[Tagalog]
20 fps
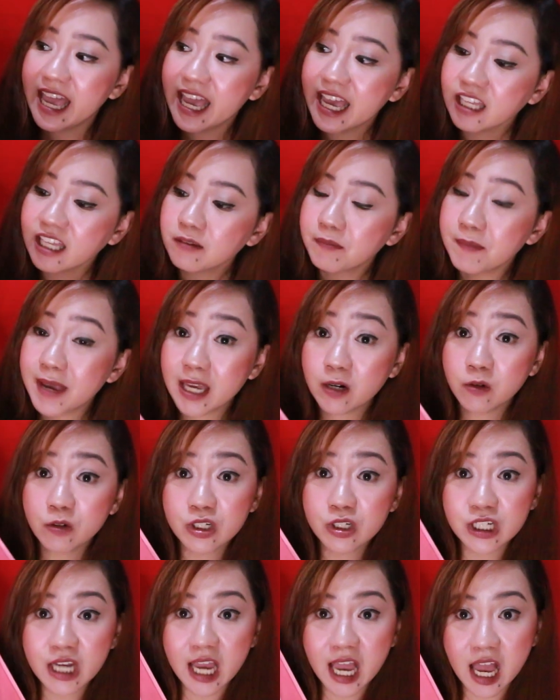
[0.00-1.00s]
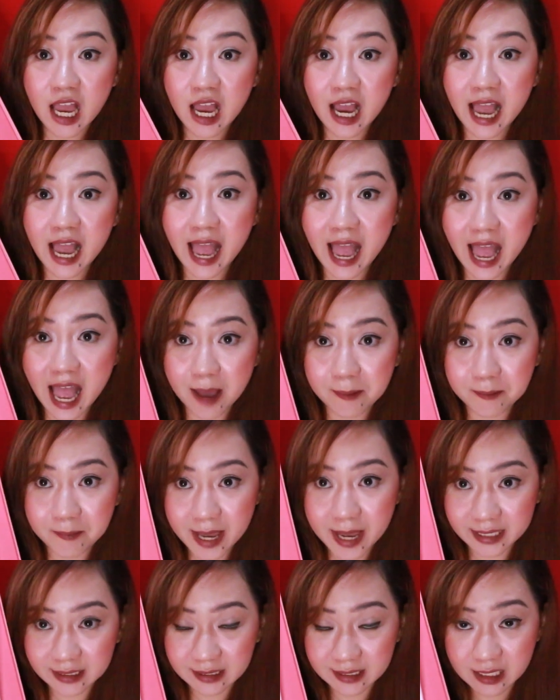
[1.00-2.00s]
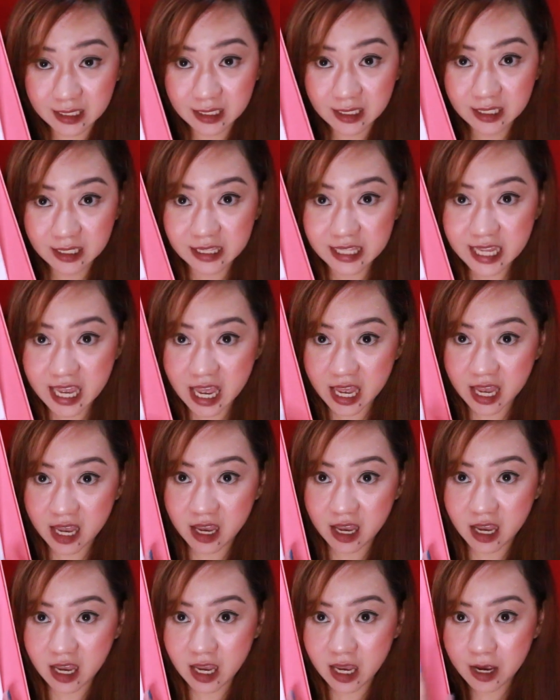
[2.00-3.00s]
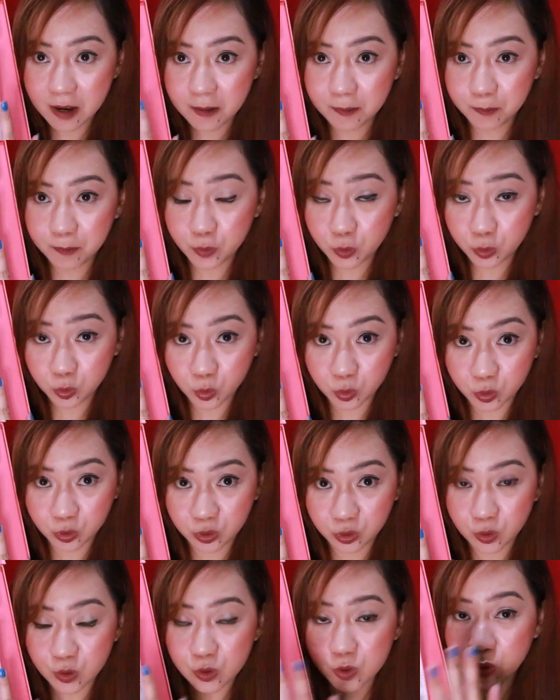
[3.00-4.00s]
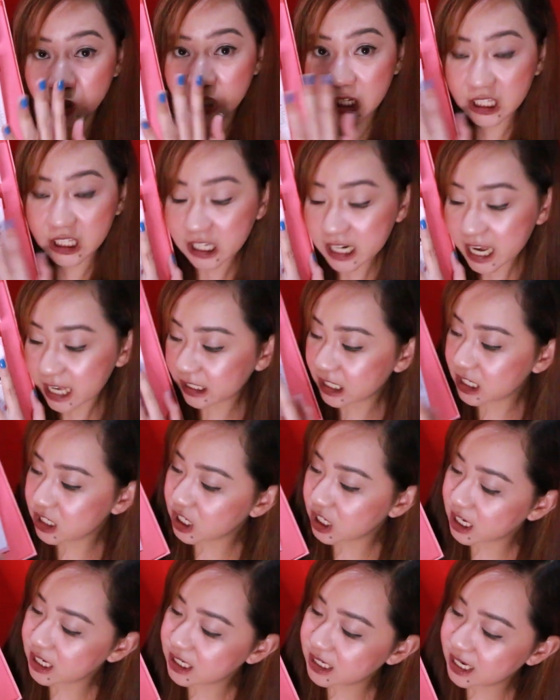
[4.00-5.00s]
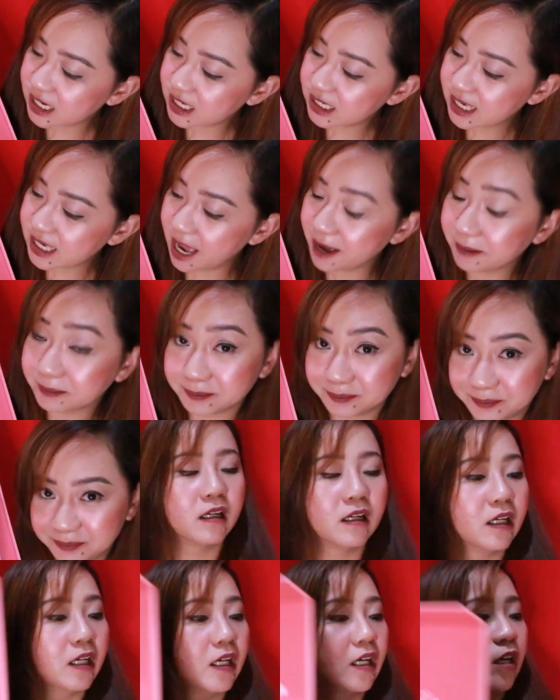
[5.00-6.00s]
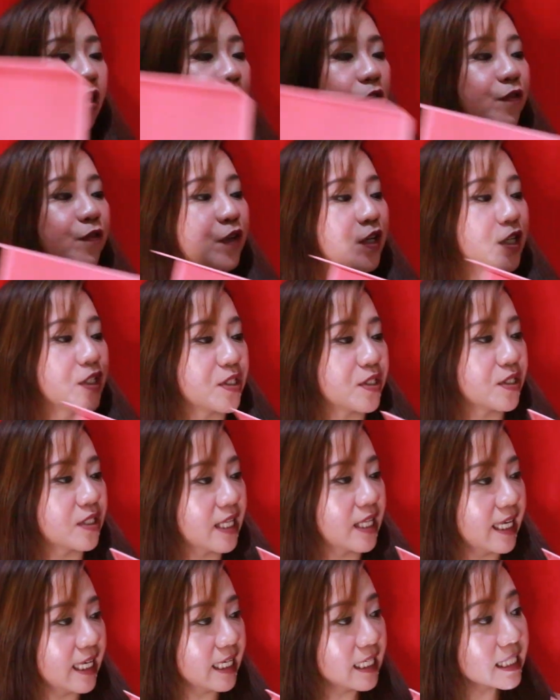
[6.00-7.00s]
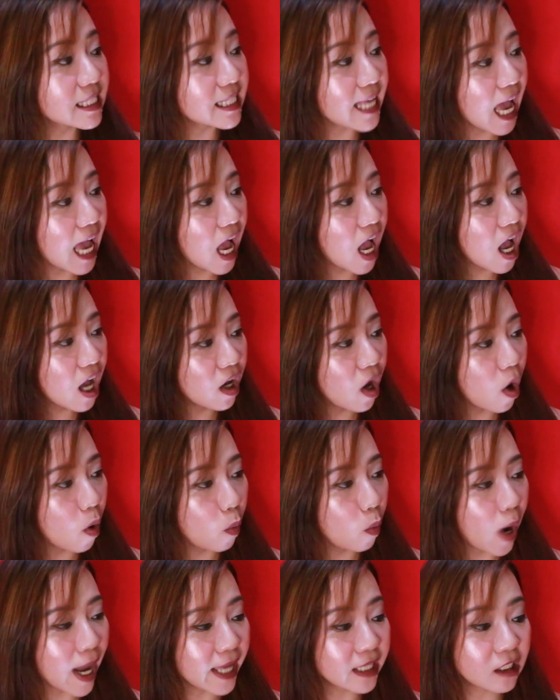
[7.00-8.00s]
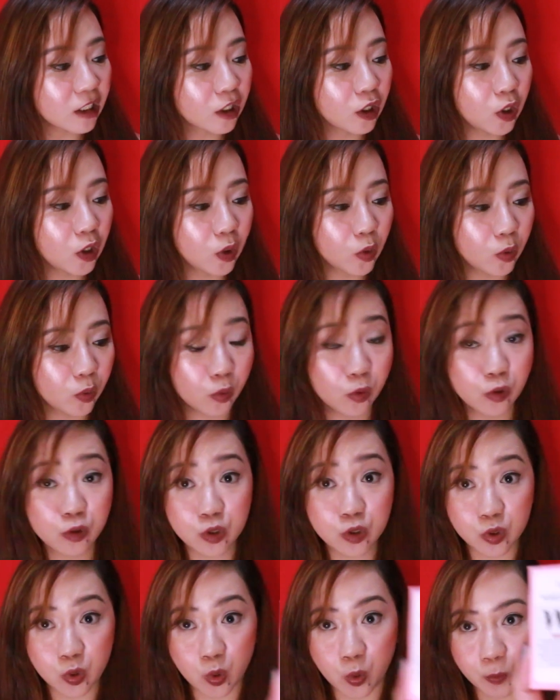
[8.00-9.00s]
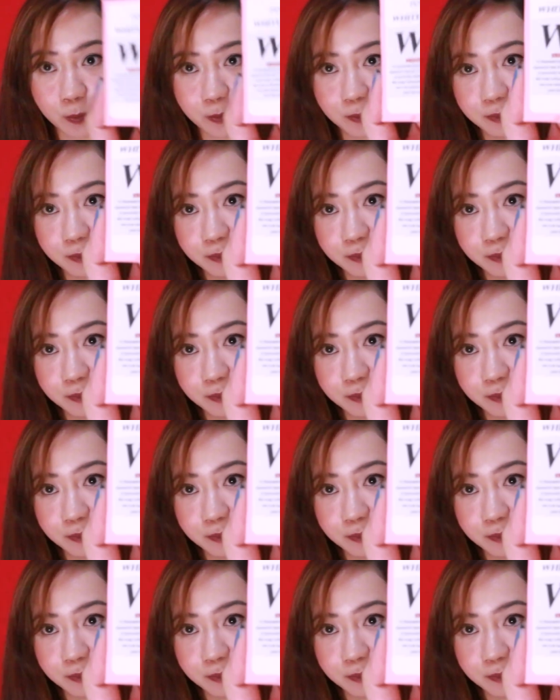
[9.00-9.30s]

And meron siyang apat na produkto. So, tignan natin siya isa-isa. First is ang um, White Glow Soap.